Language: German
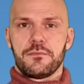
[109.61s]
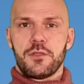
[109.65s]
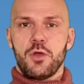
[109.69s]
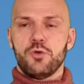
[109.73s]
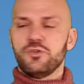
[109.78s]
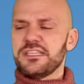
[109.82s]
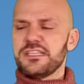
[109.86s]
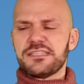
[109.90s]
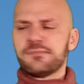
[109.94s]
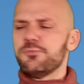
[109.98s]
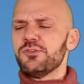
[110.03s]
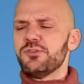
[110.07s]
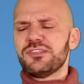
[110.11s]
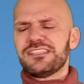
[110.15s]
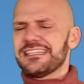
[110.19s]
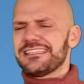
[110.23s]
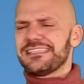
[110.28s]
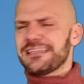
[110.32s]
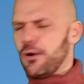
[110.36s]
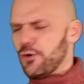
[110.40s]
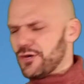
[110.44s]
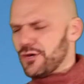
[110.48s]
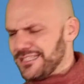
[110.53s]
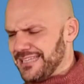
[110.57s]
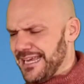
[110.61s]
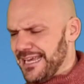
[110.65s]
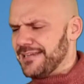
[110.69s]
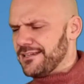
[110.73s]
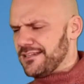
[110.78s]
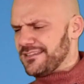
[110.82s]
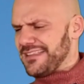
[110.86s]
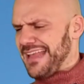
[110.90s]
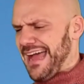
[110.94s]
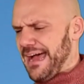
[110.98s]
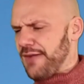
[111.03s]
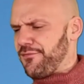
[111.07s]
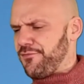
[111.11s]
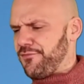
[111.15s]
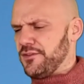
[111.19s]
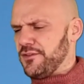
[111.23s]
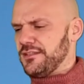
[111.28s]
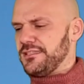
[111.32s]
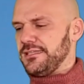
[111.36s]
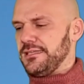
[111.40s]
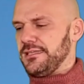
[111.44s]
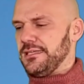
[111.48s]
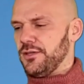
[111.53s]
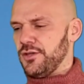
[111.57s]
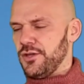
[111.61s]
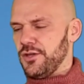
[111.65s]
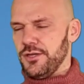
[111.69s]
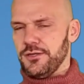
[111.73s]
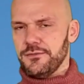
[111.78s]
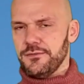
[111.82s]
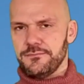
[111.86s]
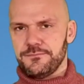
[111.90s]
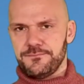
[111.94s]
Und das muss jetzt auch jeder nachvollziehen können.